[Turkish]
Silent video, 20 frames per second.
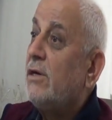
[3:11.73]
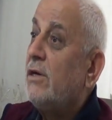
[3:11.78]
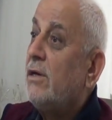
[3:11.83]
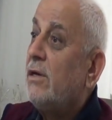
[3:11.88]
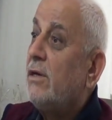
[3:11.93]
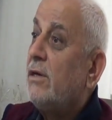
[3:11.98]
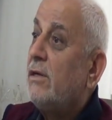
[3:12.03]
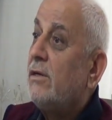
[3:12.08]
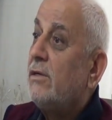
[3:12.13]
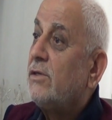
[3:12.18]

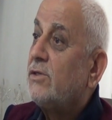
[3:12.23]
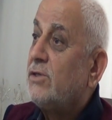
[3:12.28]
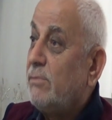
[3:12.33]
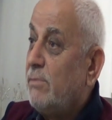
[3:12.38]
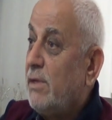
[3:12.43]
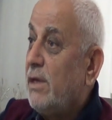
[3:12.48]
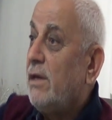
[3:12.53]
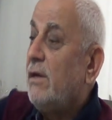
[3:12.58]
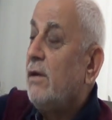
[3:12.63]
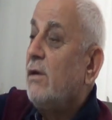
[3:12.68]

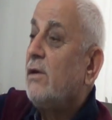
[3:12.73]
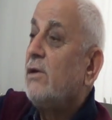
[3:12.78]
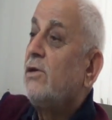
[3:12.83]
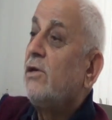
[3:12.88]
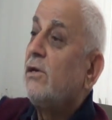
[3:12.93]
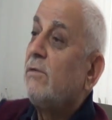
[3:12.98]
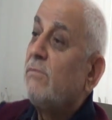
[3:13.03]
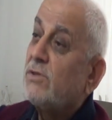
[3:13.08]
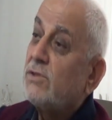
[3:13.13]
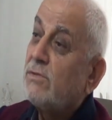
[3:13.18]
Şimdi
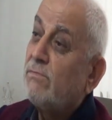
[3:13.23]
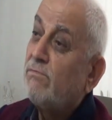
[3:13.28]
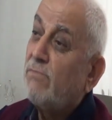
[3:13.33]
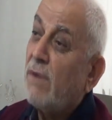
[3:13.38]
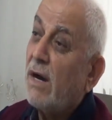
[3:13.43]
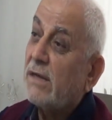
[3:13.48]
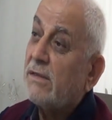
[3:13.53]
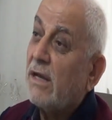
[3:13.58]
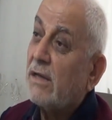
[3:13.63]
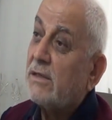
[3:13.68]
kırmızı
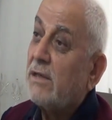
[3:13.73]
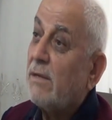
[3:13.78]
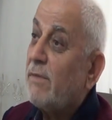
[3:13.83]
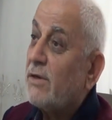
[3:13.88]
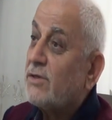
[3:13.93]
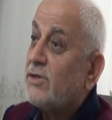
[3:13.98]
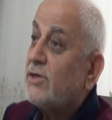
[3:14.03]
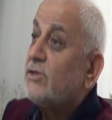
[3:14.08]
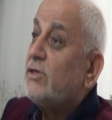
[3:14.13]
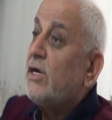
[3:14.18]
bardakta başka
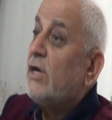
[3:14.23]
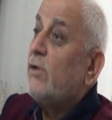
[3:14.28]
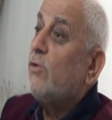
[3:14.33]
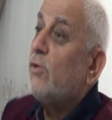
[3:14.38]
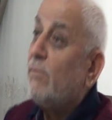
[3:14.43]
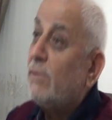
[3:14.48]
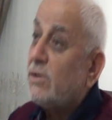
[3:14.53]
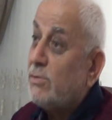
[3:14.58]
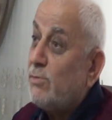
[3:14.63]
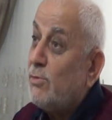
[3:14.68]
şey
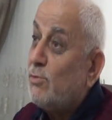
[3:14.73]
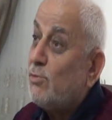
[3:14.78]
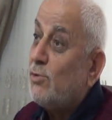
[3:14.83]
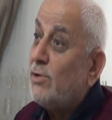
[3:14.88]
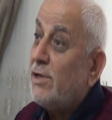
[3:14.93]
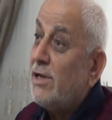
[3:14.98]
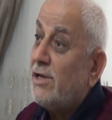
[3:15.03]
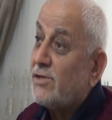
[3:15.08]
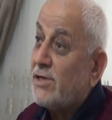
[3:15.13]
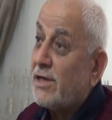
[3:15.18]
görünmesi mümkün değil
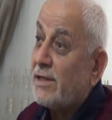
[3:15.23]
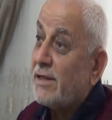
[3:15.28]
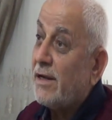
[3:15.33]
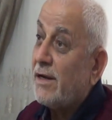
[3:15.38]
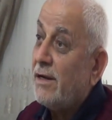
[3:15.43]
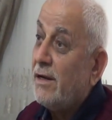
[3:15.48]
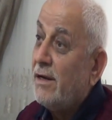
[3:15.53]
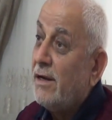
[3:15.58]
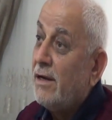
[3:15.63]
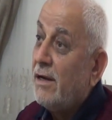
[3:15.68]
zaten.
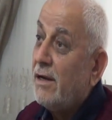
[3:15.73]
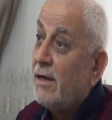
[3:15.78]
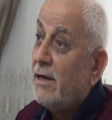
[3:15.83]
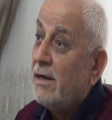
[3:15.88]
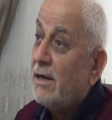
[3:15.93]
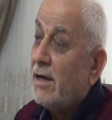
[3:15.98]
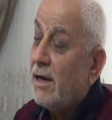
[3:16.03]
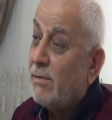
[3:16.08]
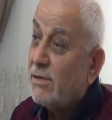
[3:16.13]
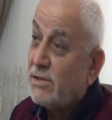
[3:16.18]
Evet.
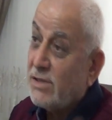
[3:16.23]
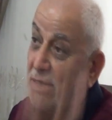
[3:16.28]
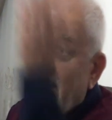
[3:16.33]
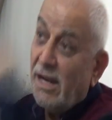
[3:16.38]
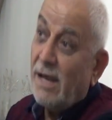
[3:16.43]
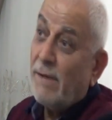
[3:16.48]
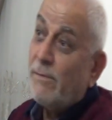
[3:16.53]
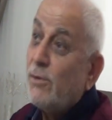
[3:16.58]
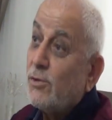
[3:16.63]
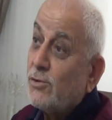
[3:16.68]
Ama sen ne
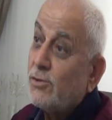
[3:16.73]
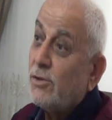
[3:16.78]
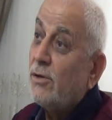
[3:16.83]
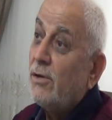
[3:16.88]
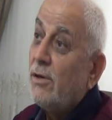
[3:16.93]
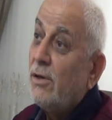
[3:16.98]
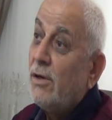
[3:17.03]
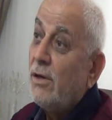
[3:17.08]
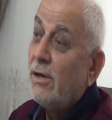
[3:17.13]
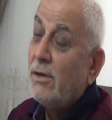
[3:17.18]
yapıyorsun?
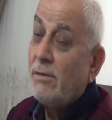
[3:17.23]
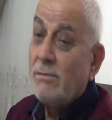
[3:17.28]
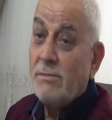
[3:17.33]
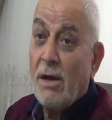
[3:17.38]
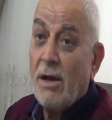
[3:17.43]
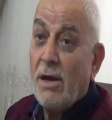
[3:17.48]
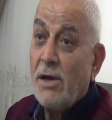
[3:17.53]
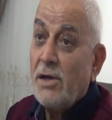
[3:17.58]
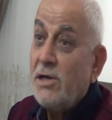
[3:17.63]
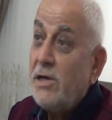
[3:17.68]

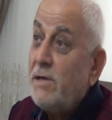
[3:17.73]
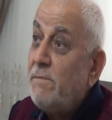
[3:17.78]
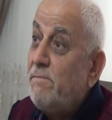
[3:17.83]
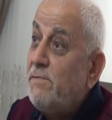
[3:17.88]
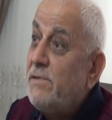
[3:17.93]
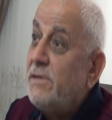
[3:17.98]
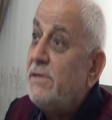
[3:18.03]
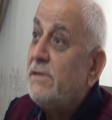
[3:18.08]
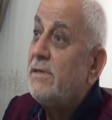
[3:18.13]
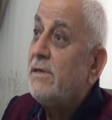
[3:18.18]
Ayrı
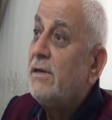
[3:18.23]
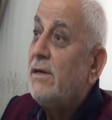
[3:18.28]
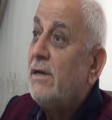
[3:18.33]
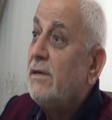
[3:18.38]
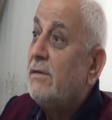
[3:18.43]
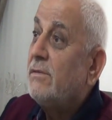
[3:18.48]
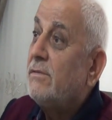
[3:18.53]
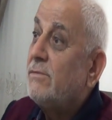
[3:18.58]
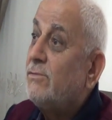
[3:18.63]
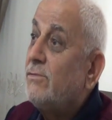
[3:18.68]
bir
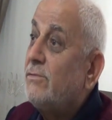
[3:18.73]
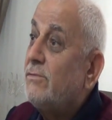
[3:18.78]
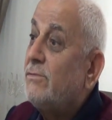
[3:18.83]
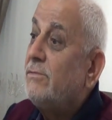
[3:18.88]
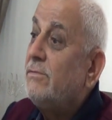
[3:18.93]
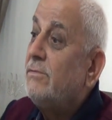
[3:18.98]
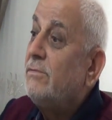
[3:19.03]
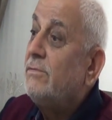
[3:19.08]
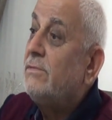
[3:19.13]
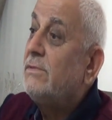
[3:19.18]

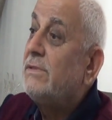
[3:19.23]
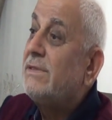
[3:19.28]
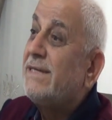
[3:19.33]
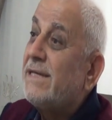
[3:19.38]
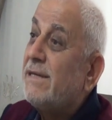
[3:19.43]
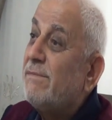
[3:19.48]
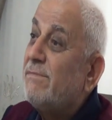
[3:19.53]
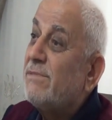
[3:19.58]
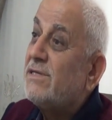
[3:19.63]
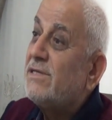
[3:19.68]

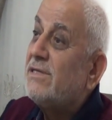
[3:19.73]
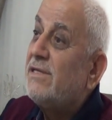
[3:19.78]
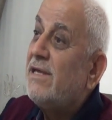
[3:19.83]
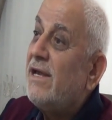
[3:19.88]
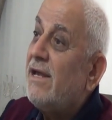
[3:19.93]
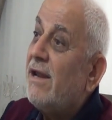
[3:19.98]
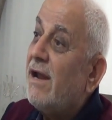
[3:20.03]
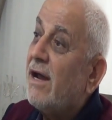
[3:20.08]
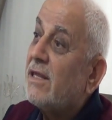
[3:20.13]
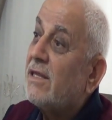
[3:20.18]
kırmızı değil
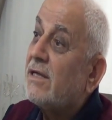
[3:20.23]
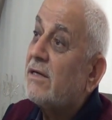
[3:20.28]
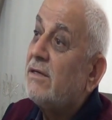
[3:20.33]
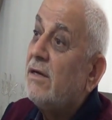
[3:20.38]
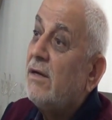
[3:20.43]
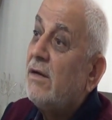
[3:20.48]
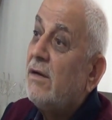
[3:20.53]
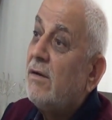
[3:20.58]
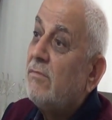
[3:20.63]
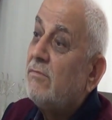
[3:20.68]
artık.
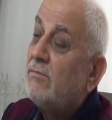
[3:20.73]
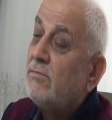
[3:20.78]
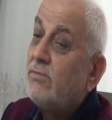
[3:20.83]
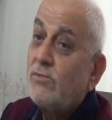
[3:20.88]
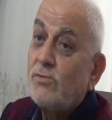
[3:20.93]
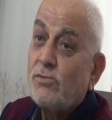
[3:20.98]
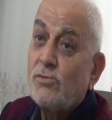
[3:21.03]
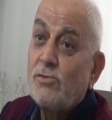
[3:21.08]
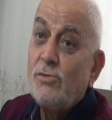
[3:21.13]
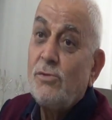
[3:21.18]

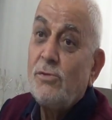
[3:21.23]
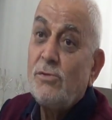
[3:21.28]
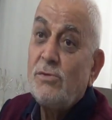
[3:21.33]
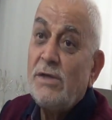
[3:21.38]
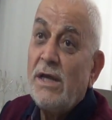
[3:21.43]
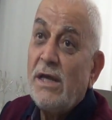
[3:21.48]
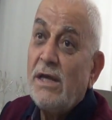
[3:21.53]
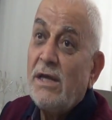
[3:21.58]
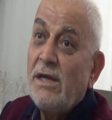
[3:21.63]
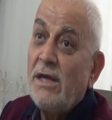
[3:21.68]
Suyun
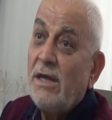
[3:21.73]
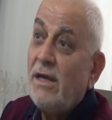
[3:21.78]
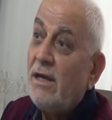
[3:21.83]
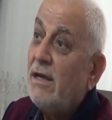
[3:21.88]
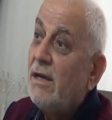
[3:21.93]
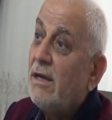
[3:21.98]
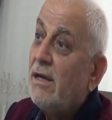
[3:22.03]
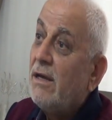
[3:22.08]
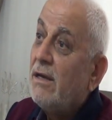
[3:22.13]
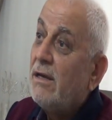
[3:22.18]
rengi
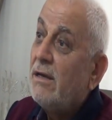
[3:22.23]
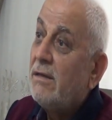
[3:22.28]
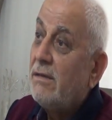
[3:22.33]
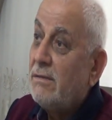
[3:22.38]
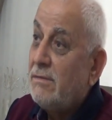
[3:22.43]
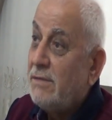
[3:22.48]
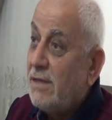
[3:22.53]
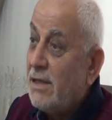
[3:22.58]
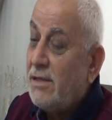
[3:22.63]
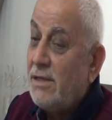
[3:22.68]

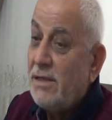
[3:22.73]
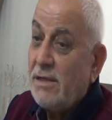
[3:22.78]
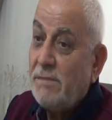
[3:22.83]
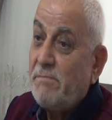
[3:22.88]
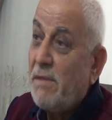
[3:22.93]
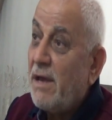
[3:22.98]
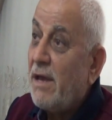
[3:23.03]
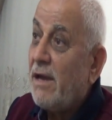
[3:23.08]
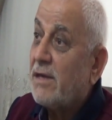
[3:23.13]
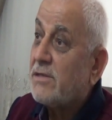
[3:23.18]
nedir?
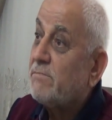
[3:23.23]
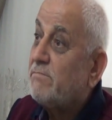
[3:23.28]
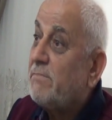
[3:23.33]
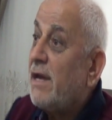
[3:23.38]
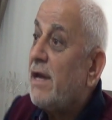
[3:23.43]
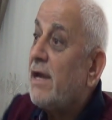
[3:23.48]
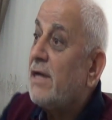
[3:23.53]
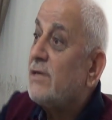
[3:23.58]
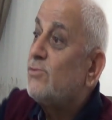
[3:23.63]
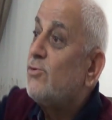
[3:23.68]
Beyaz.
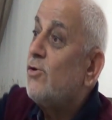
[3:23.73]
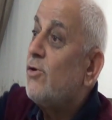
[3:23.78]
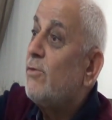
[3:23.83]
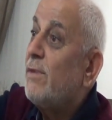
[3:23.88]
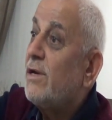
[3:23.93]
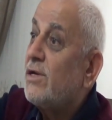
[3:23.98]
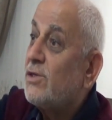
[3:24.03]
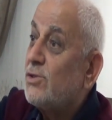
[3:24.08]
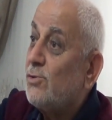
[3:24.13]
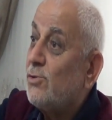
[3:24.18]
Beyaz görmek
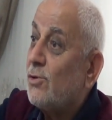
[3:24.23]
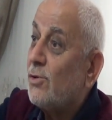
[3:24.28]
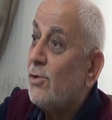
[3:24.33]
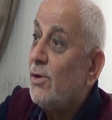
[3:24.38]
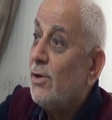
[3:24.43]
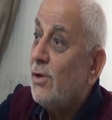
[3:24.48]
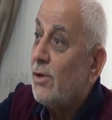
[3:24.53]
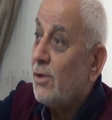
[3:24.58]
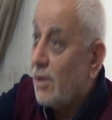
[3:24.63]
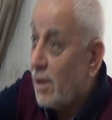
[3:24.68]
istiyor.
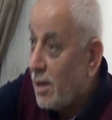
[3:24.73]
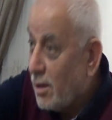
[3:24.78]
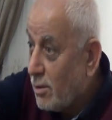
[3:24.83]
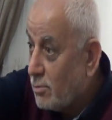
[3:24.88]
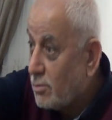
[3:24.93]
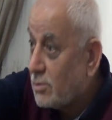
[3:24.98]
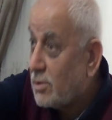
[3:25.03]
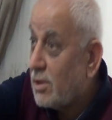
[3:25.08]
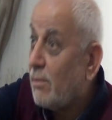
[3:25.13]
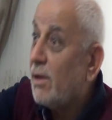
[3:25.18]
Ya
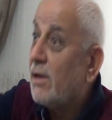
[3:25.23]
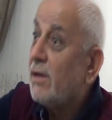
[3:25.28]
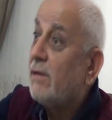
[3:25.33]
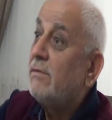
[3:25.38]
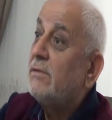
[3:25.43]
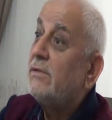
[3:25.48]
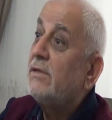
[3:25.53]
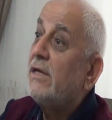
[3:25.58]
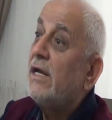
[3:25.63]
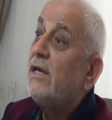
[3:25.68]
Kemal'ın
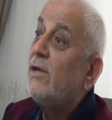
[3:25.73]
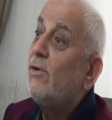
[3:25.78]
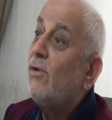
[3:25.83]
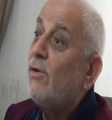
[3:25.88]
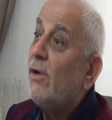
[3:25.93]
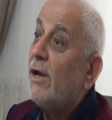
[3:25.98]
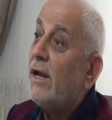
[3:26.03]
rengi öyle.